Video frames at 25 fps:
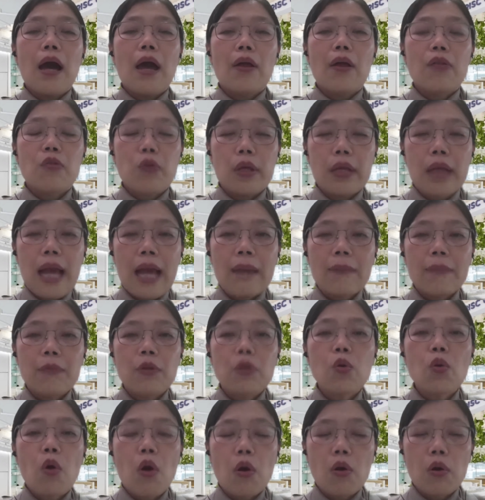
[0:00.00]
สวยงามด้ว
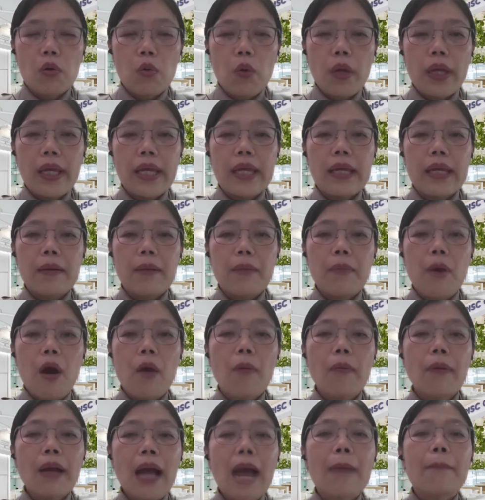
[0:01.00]
ยตัวของตัวเอง พร้อ
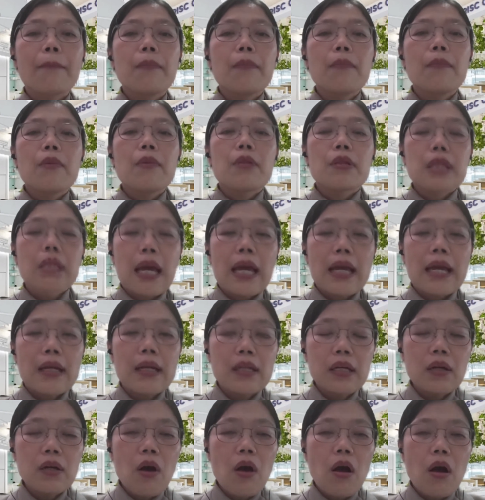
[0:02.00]
มกับใส่
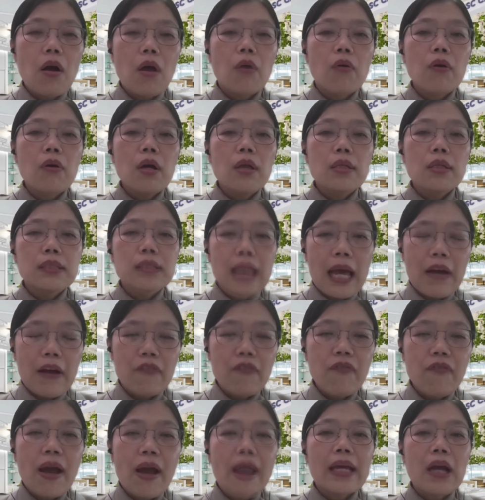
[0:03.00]
เรื่องของแสง
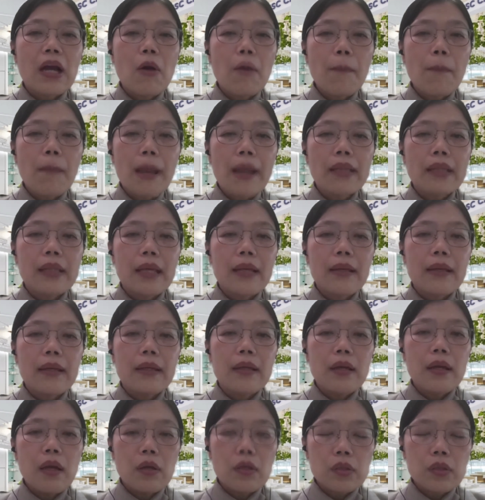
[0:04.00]
ไฟเข้าไปใน
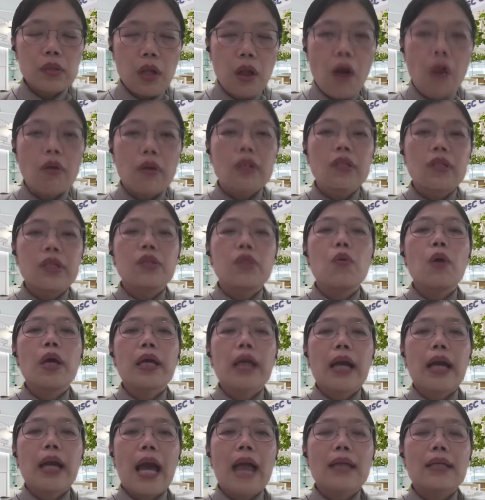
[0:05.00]
กล่องนี้ด้วย
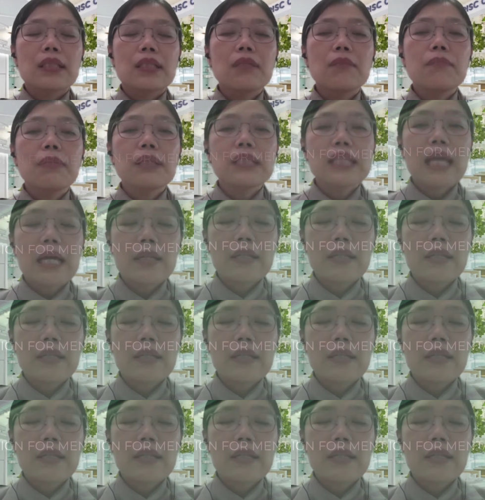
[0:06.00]
ค่ะ ซึ่งเป็นแสง